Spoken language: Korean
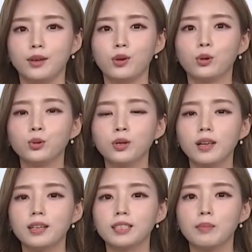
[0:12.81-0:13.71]

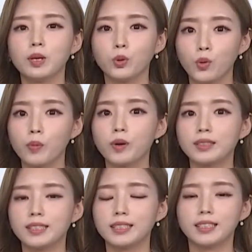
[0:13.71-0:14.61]
영농길라잡이
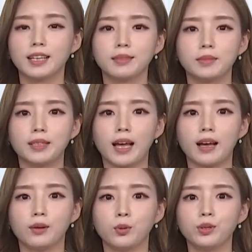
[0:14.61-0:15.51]
농업관측 시간입니다.
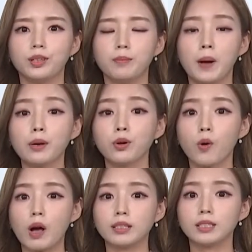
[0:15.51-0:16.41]
오늘은 8월
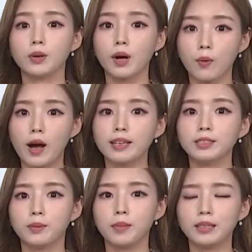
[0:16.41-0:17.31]
과채와 과일
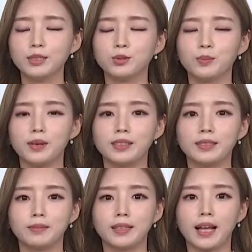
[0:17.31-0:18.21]
전반을
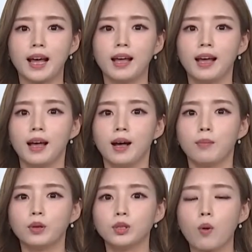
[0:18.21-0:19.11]
준비했습니다.
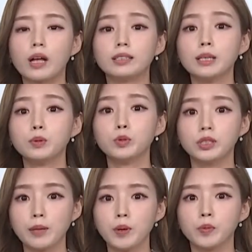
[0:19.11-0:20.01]
먼저 과채 부문
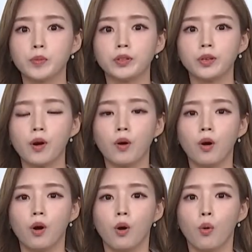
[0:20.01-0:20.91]
살펴보면요.
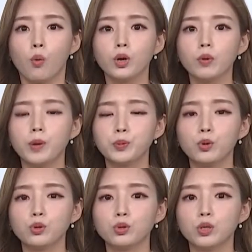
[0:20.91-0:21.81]
오이와
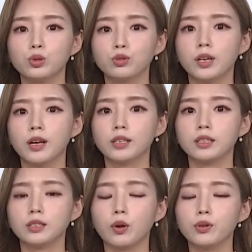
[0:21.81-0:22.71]
풋고추의
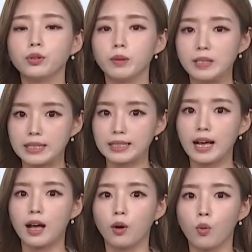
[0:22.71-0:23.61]
출하량은 전년 대비
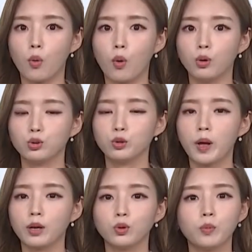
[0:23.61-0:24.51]
증가하고
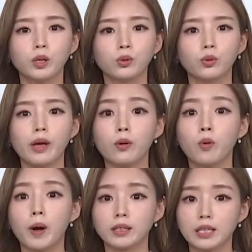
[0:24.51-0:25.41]
수박, 토마토,
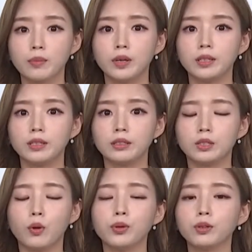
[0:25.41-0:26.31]
애호박, 참외는
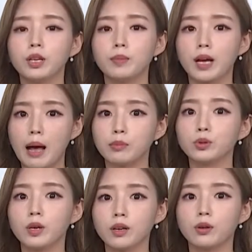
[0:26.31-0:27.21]
전년 대비
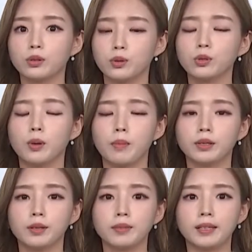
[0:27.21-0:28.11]
감소할 것으로
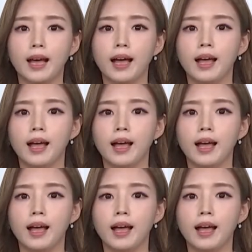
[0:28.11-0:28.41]
전망됩니다.